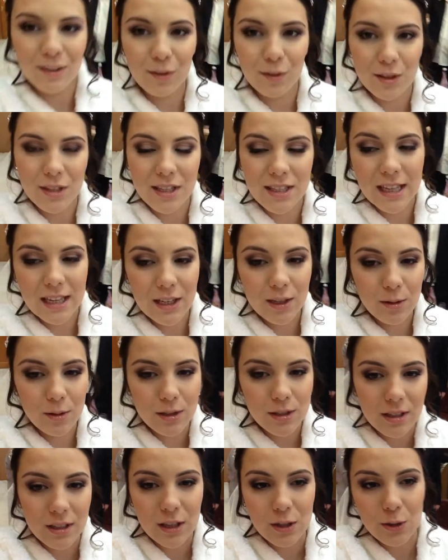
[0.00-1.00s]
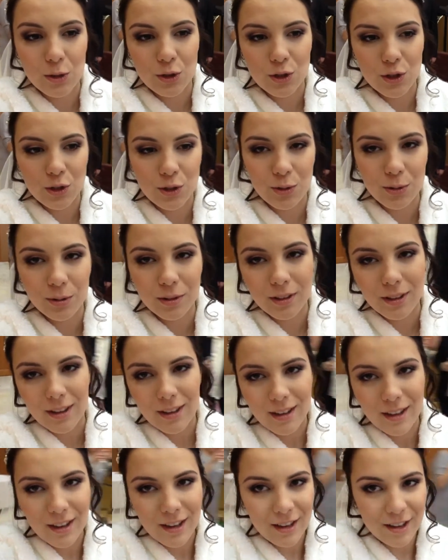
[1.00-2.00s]
Вот, остальные гости нас уже ждут
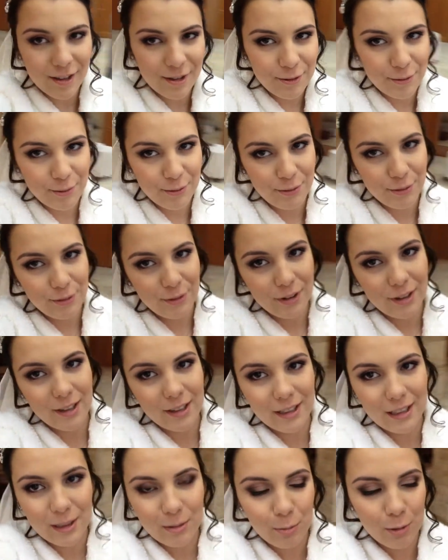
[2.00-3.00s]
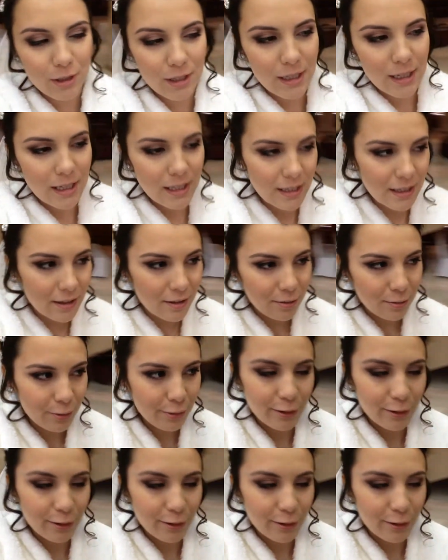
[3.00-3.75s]
в лимузине.